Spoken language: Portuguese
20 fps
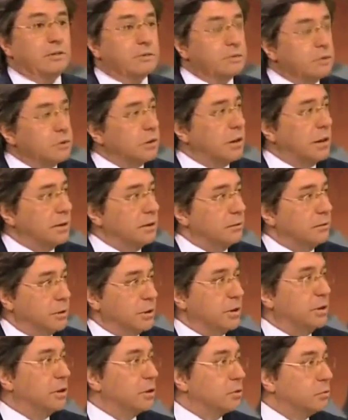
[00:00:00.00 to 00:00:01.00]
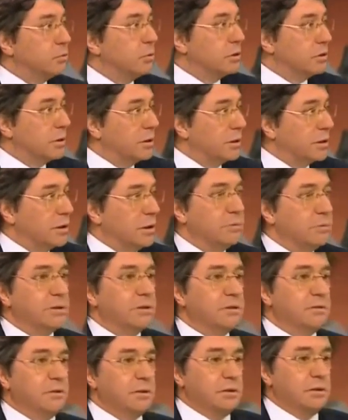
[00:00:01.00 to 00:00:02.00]
possível, ah, é vontade, mas neste momento
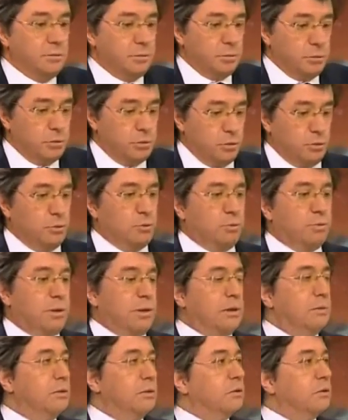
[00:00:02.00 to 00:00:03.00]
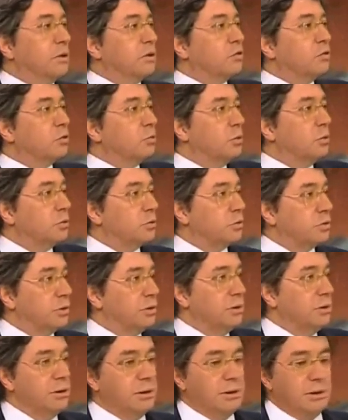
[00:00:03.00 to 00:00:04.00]
é realmente difícil porque o, Parlamento
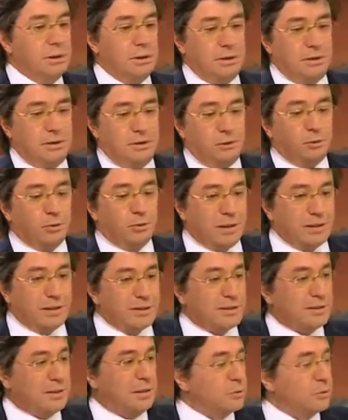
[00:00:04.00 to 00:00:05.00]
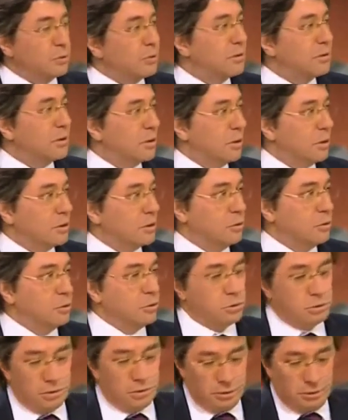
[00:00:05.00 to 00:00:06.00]
transformou-se eh, num grande centro de
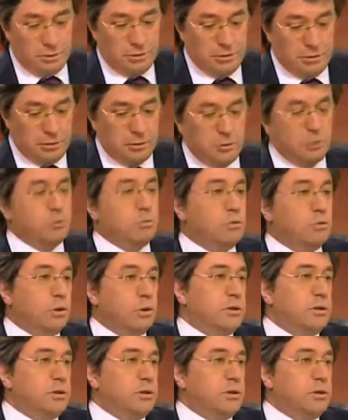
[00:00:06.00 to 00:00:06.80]
negócios, eh,